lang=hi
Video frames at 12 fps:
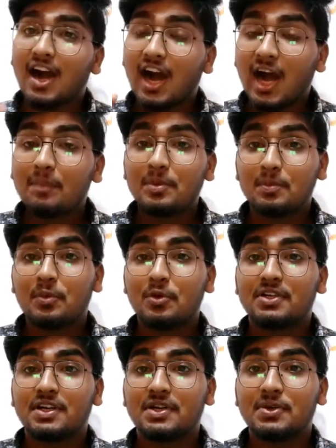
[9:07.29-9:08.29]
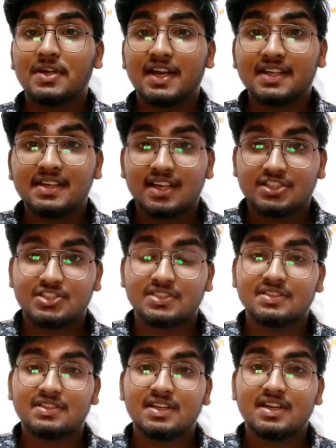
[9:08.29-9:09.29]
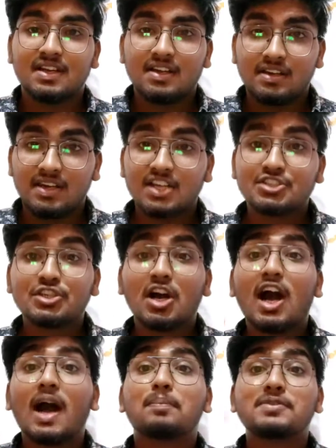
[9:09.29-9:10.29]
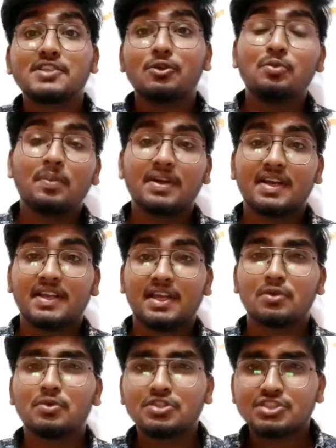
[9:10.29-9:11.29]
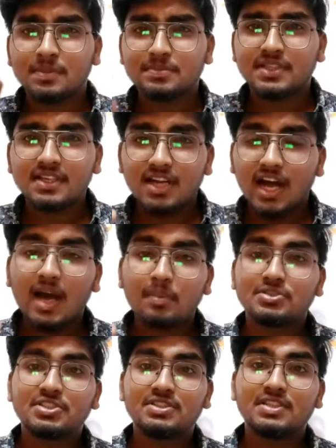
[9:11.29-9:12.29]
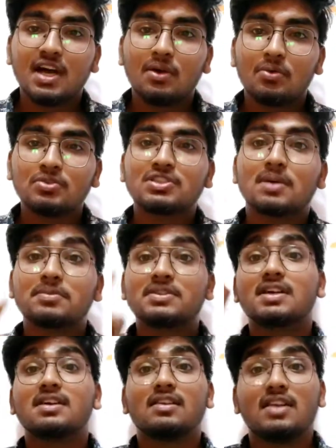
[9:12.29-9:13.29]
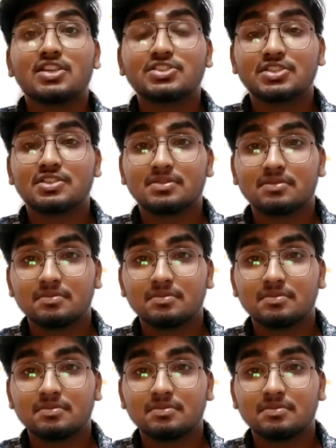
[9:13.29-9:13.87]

आप इम्पोर्टेंट हो ना कि लक्ष्य लक्ष्य आपसे ऊपर नहीं है क्योंकि जब तक आप जिंदा हो तब तक लक्ष्य